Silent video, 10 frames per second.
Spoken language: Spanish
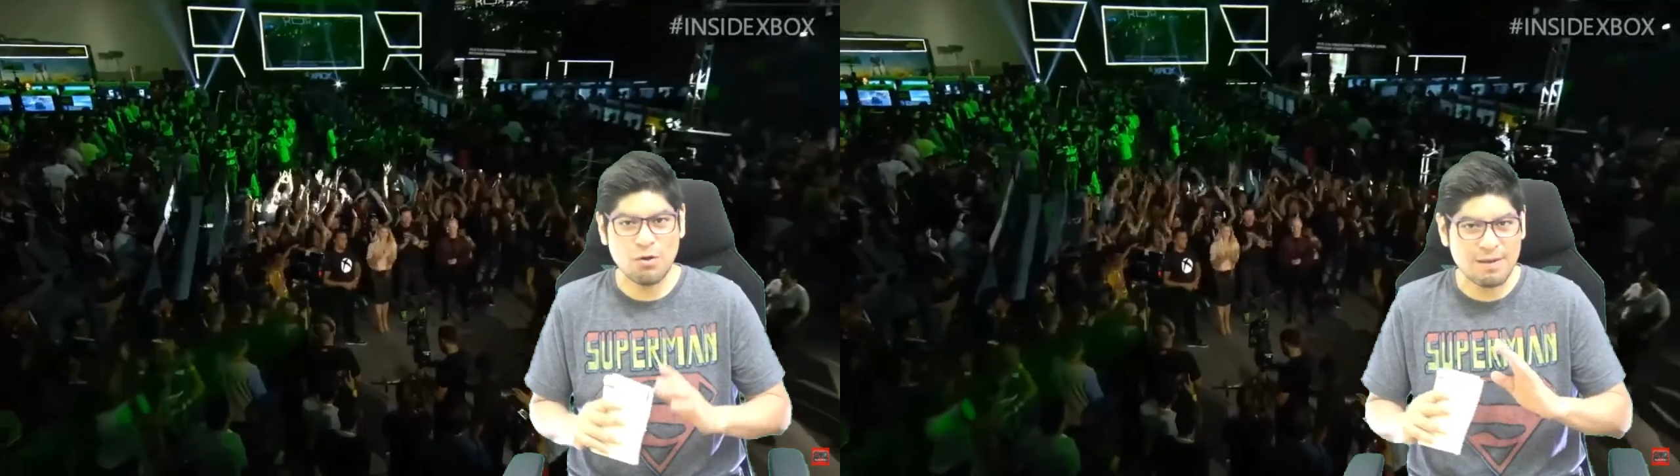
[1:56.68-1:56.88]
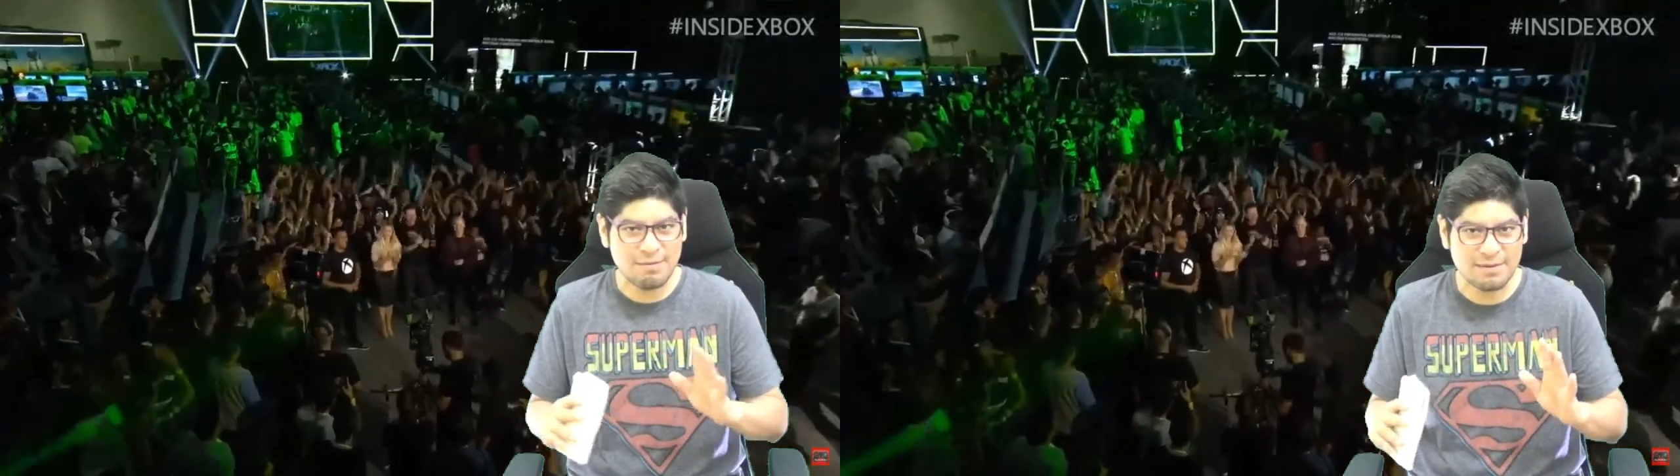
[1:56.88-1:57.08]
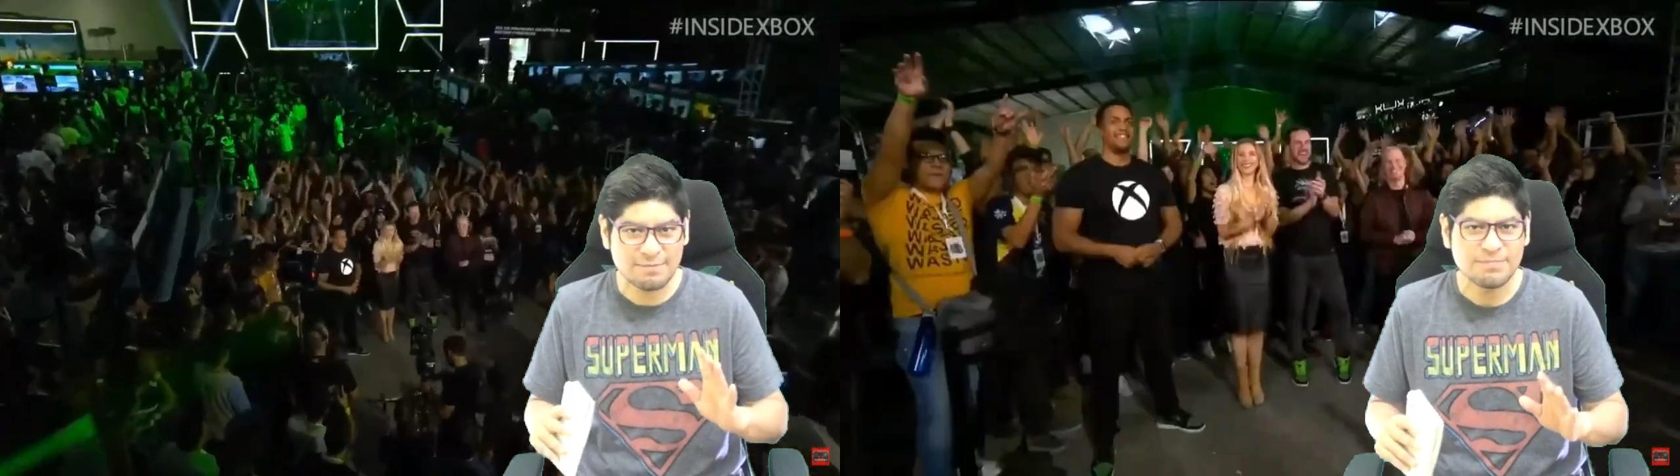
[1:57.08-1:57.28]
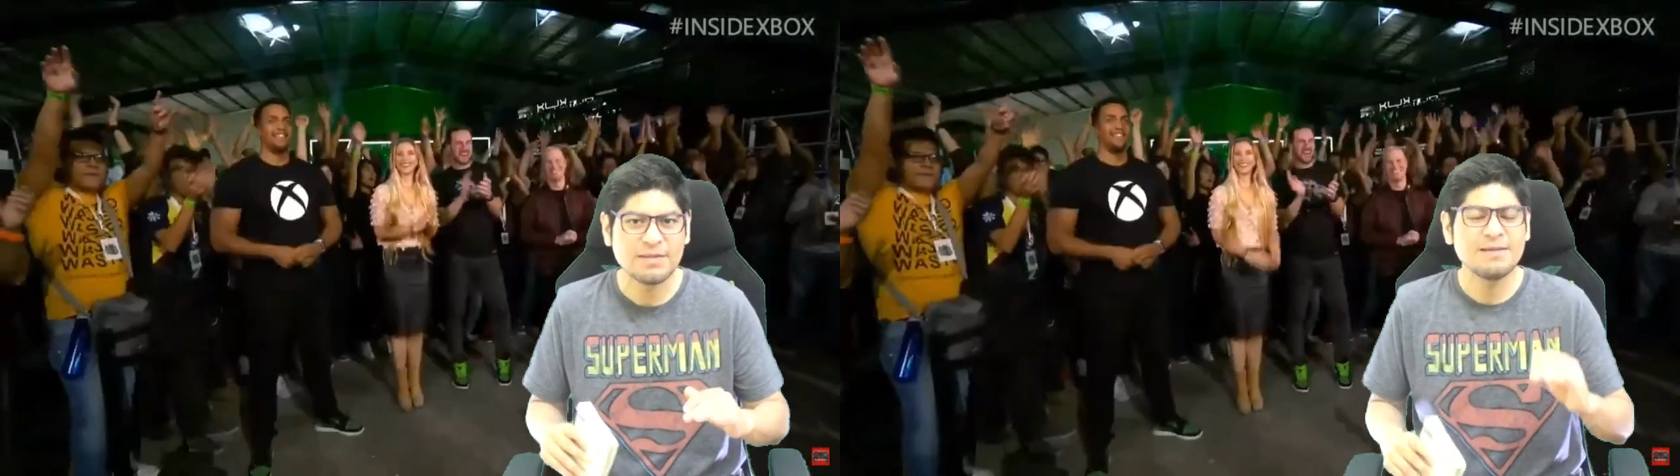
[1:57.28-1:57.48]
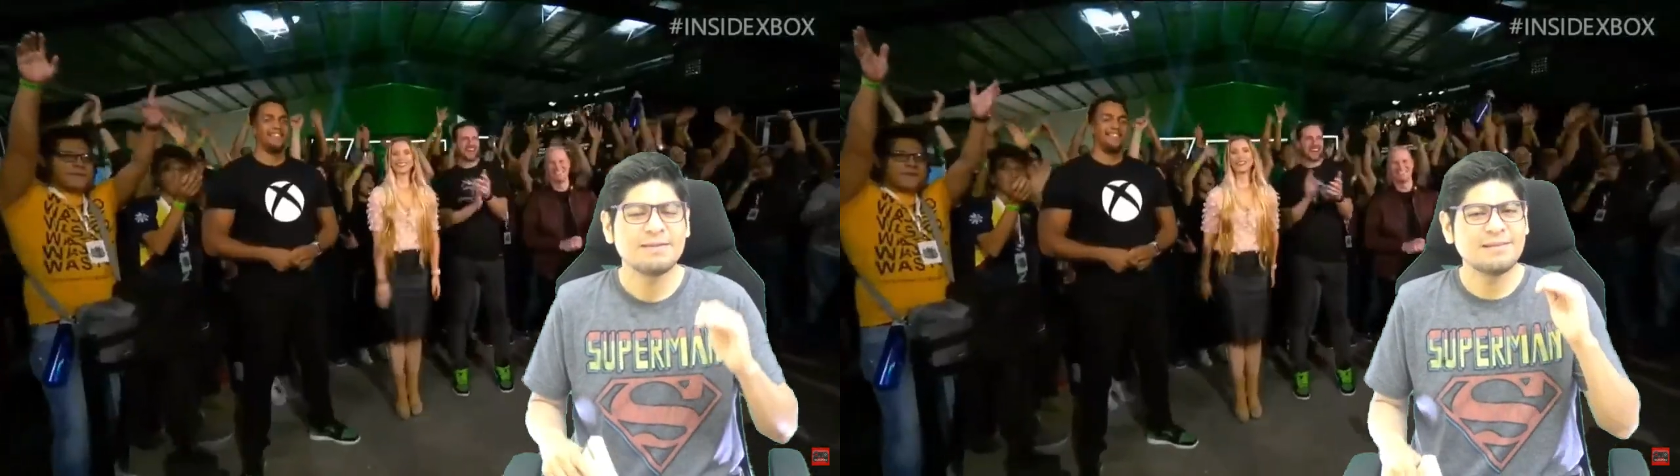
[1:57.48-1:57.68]
no va a haber,
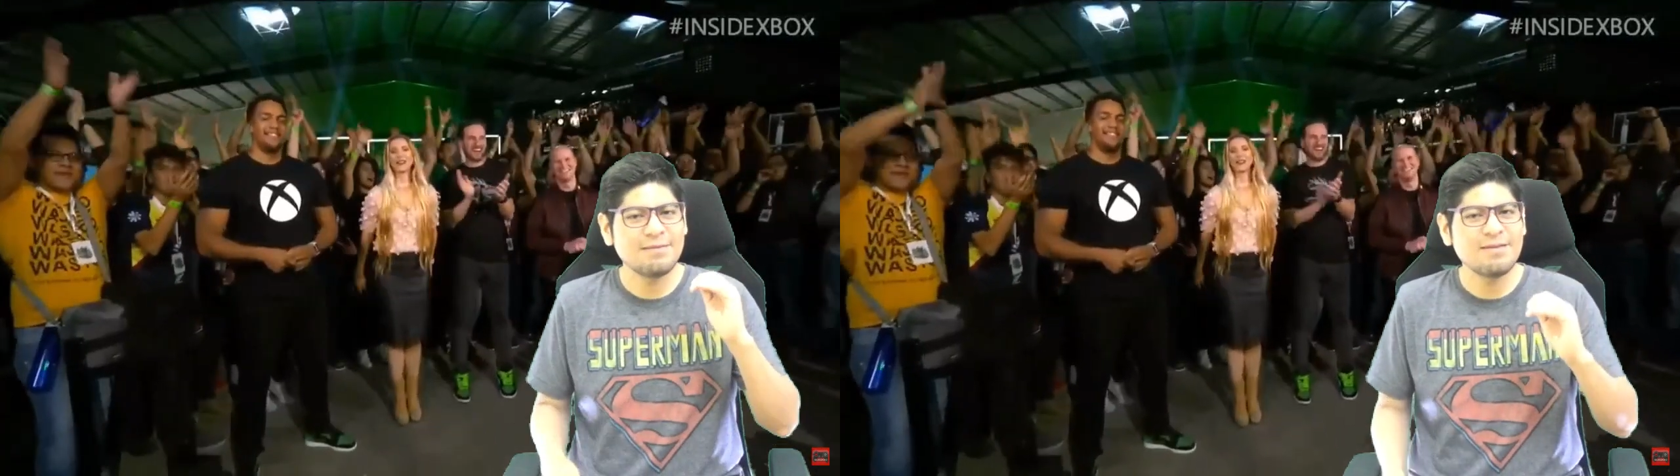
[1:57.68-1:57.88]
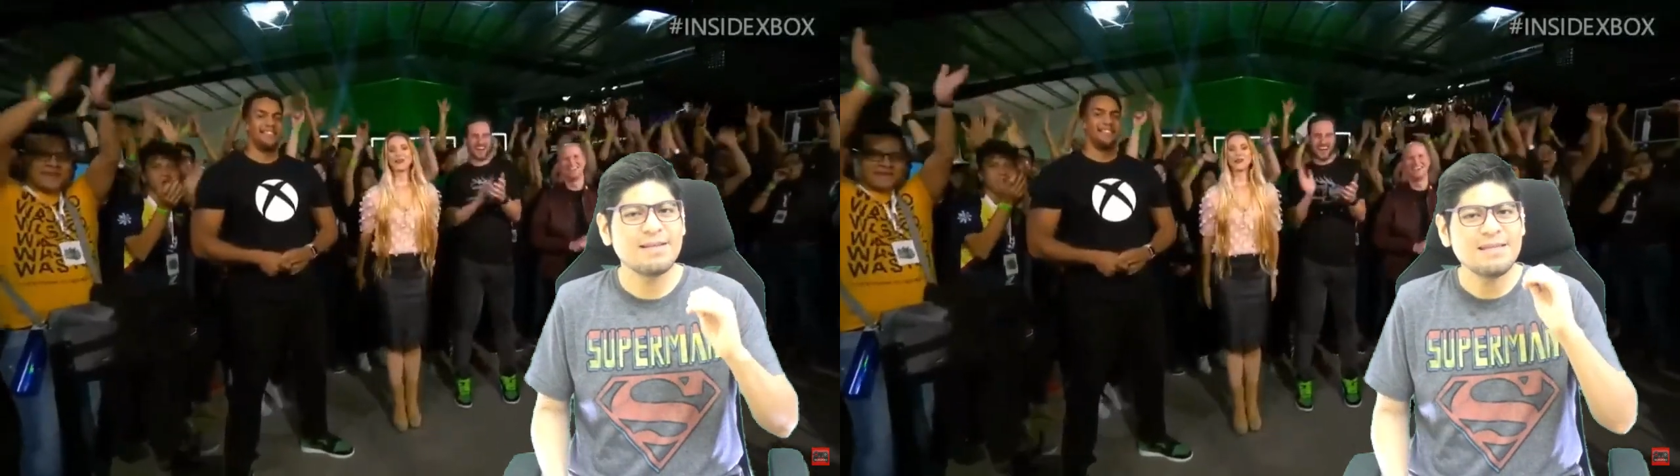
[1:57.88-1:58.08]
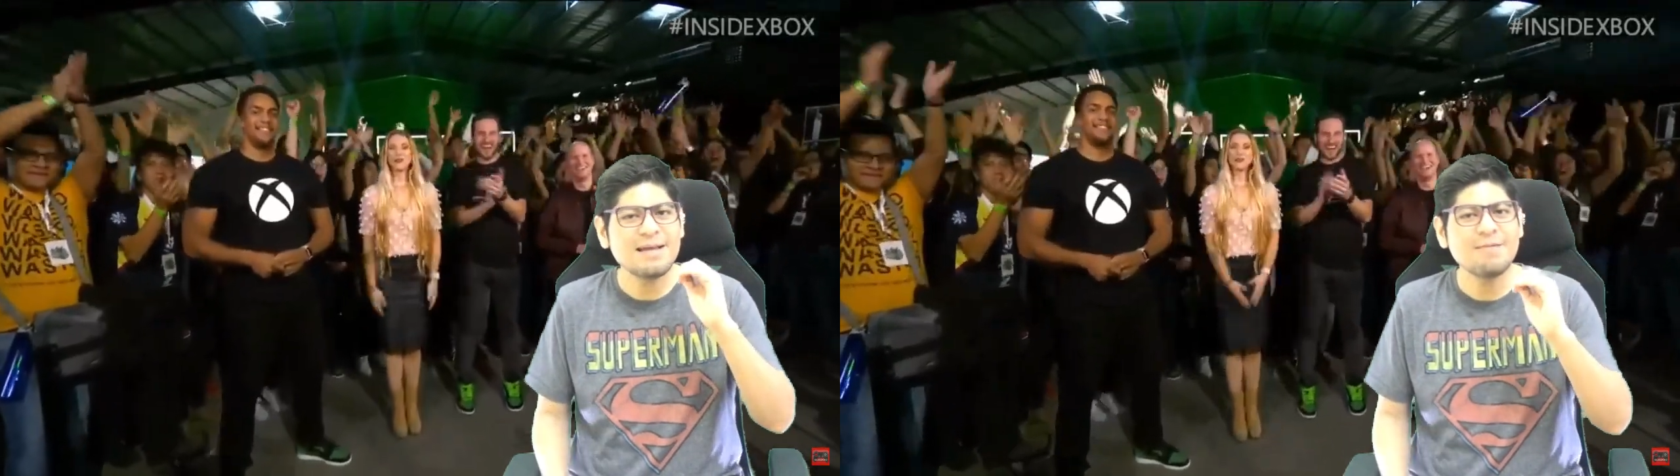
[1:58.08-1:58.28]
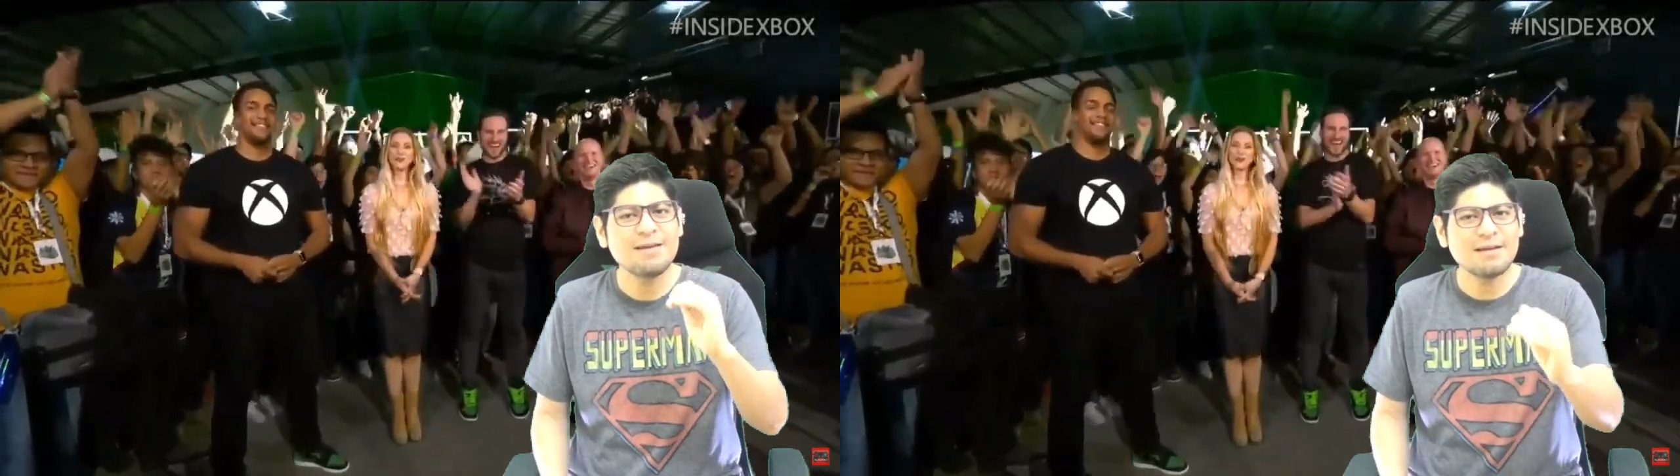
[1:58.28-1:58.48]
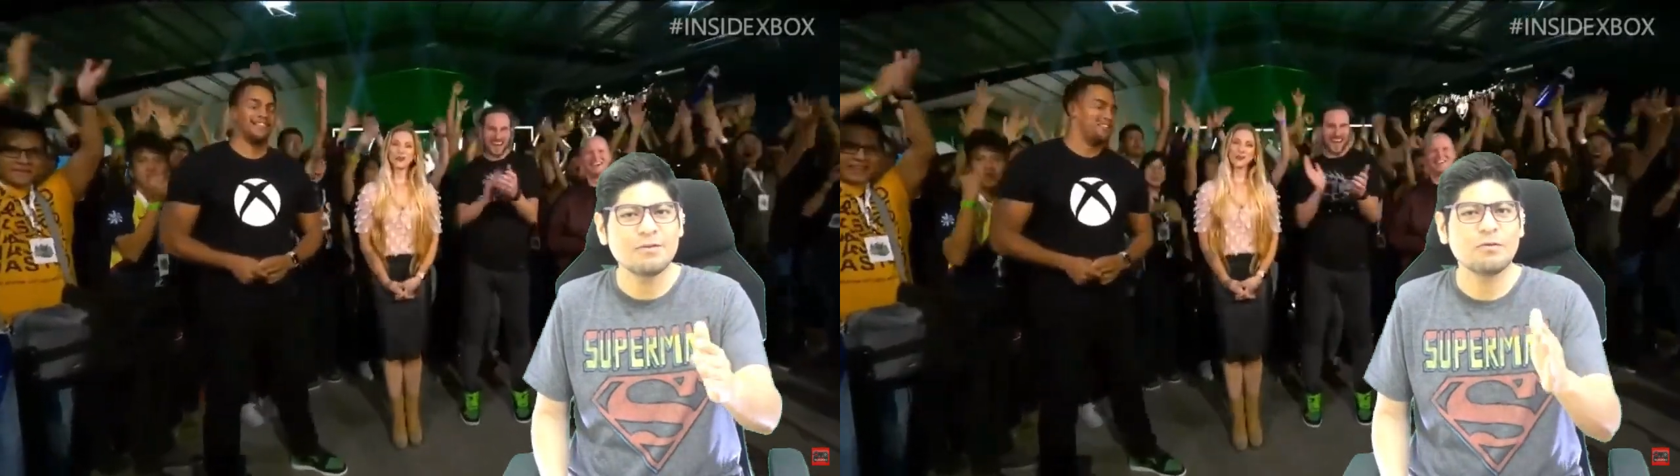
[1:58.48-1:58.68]
debería
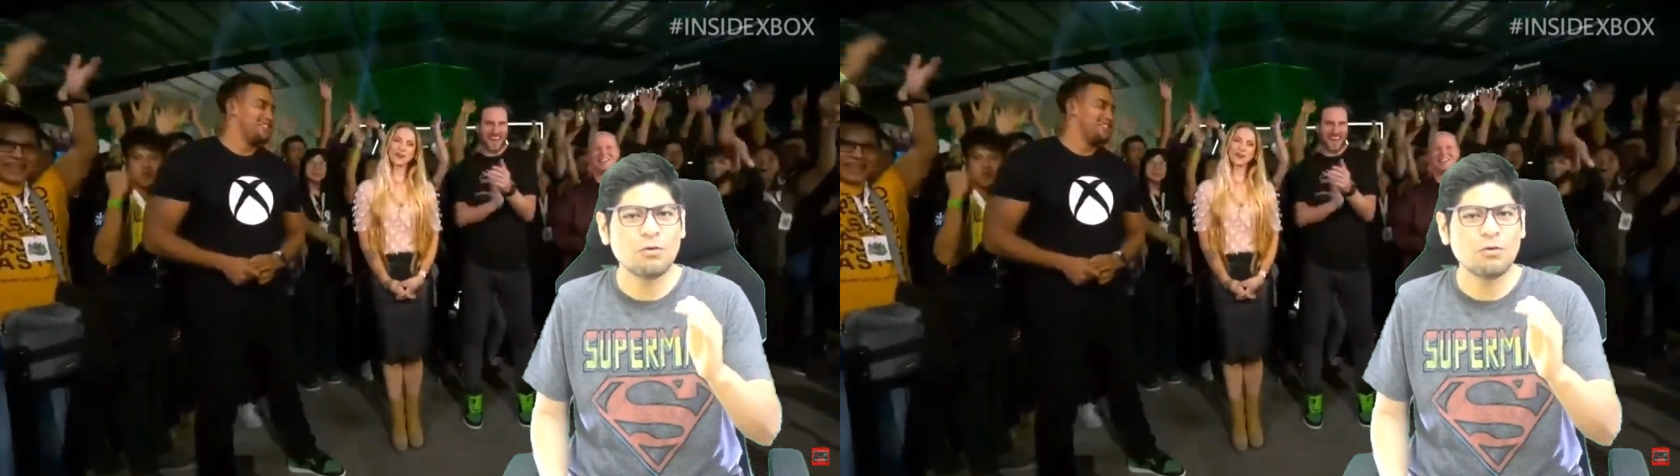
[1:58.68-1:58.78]
haber